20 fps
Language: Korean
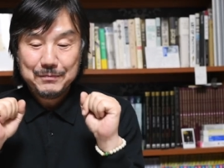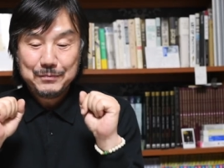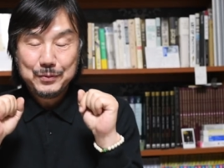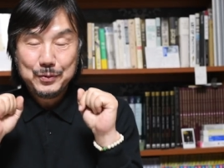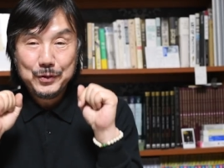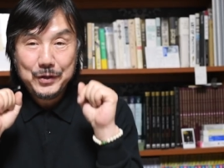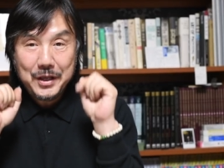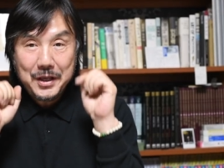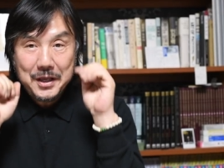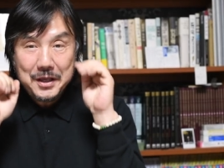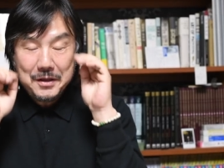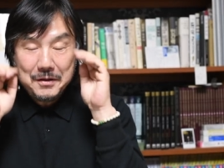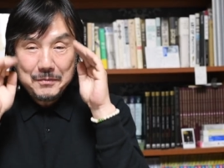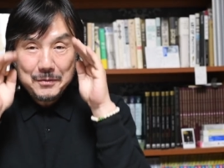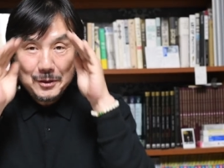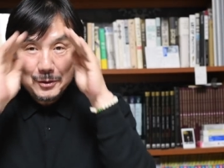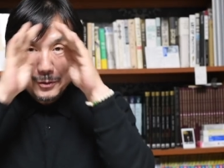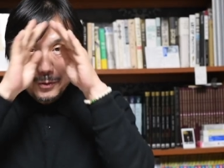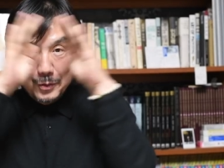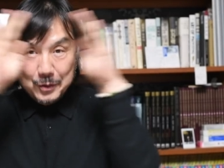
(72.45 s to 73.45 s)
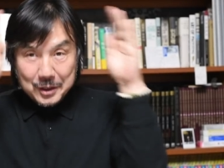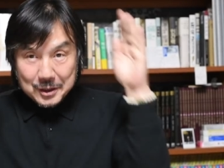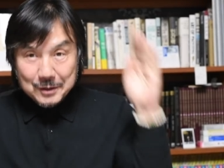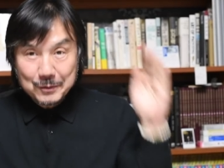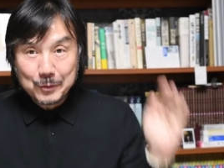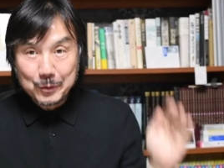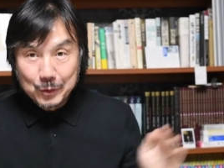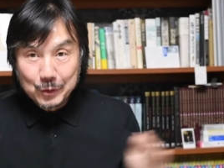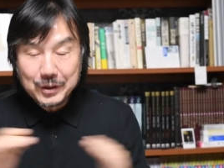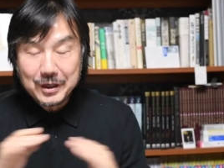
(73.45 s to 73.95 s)
프레임을 통해서
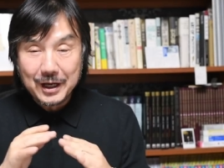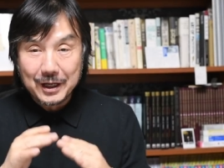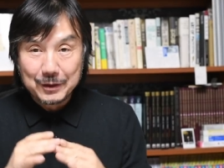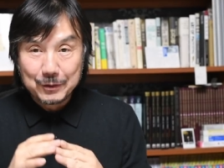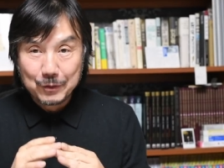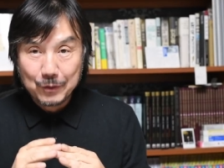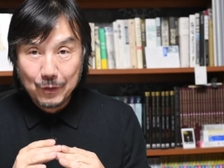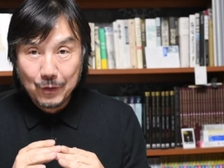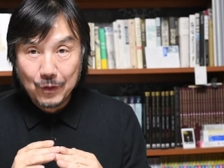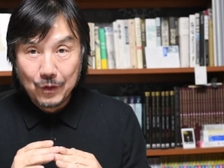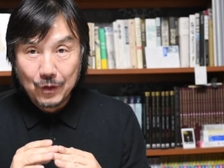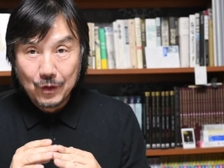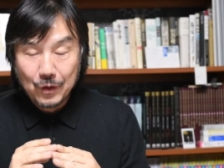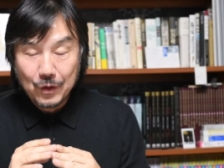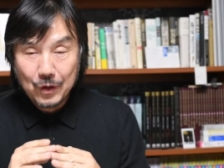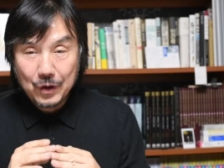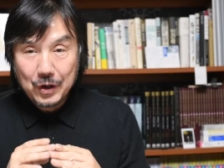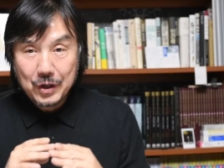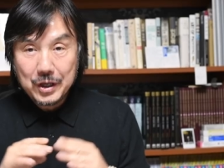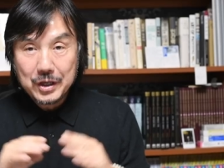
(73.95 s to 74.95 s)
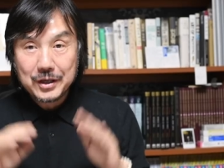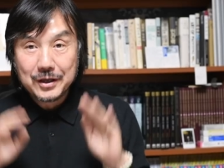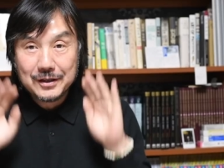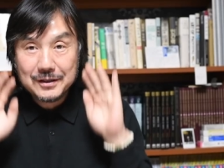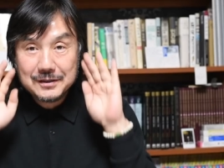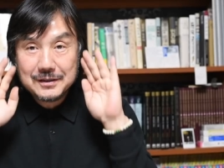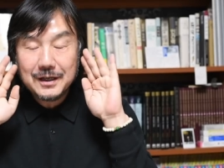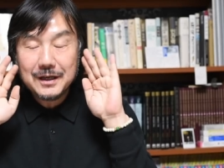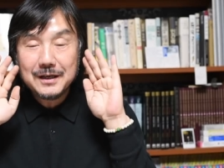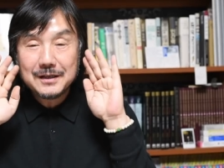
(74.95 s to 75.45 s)
보는 게 아니고
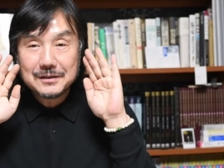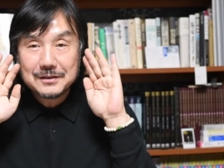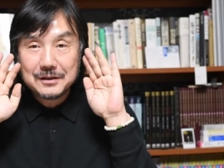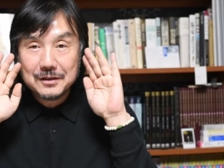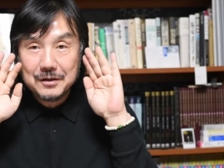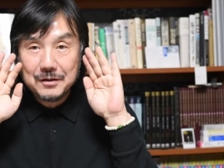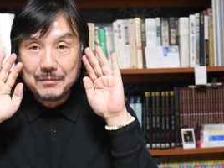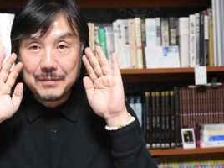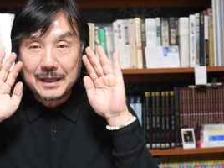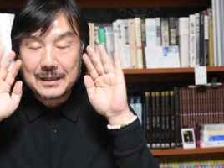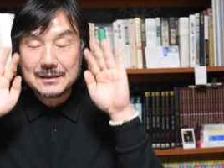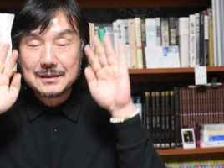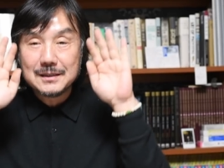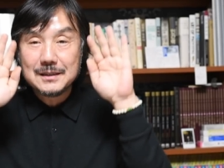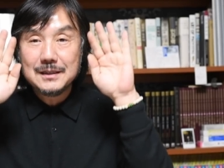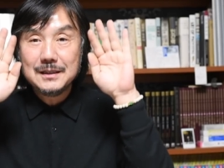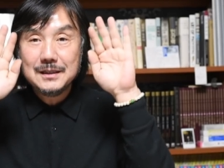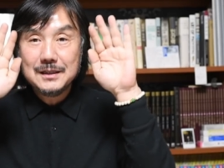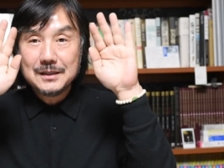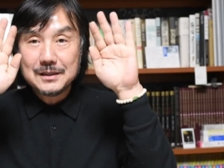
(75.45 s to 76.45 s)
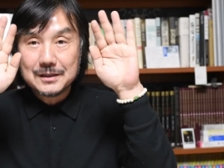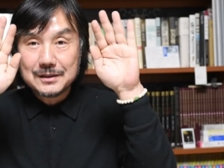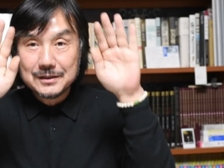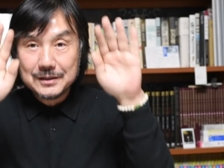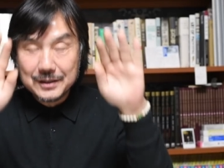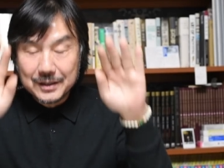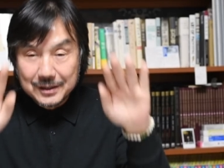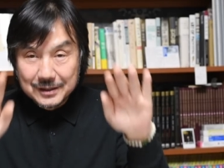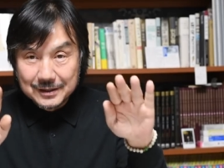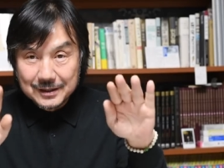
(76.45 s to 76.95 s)
현장에서 마치
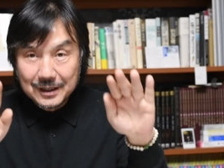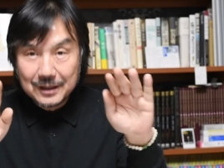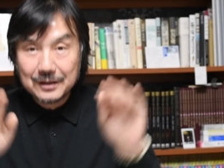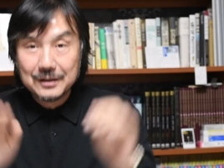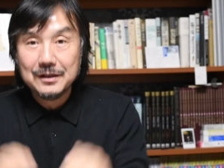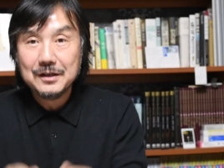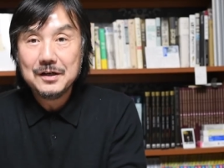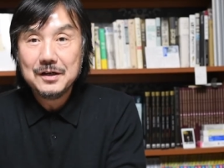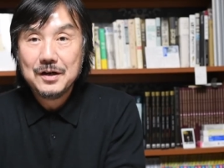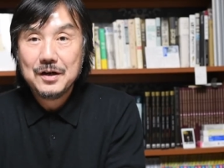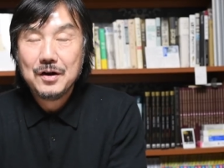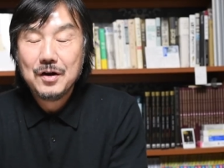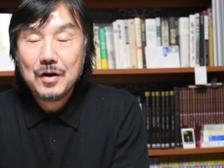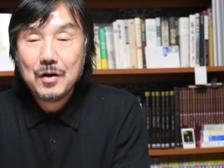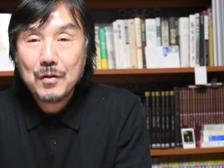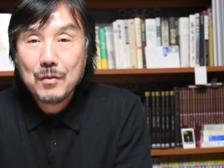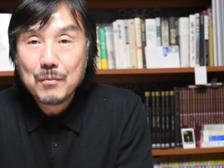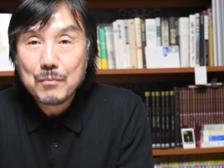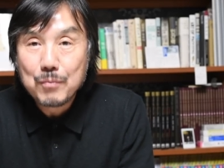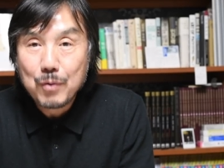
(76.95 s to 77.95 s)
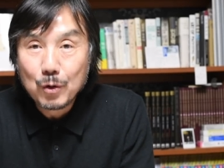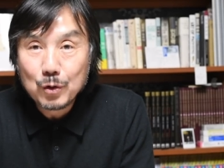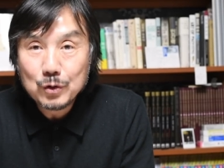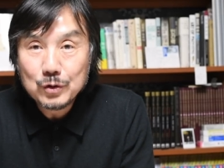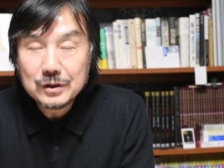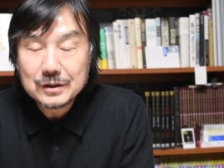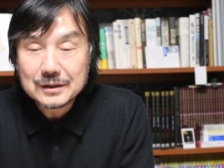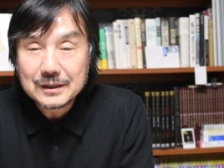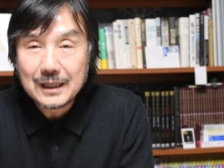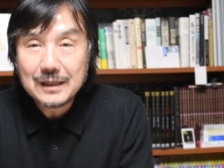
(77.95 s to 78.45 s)
그 현장을
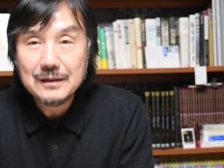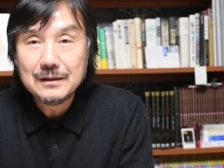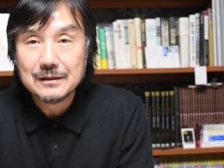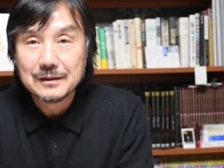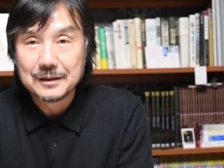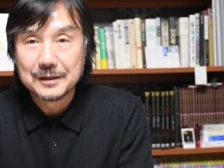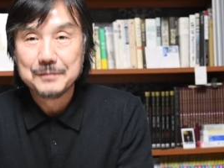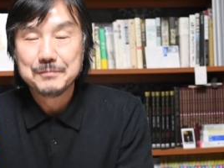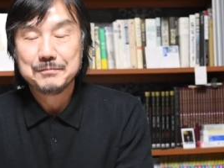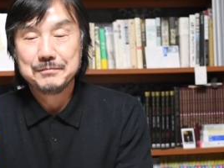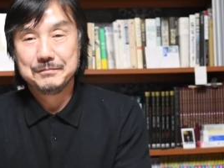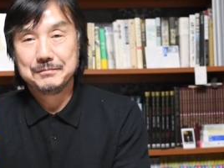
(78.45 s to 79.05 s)
보는 듯한 느낌.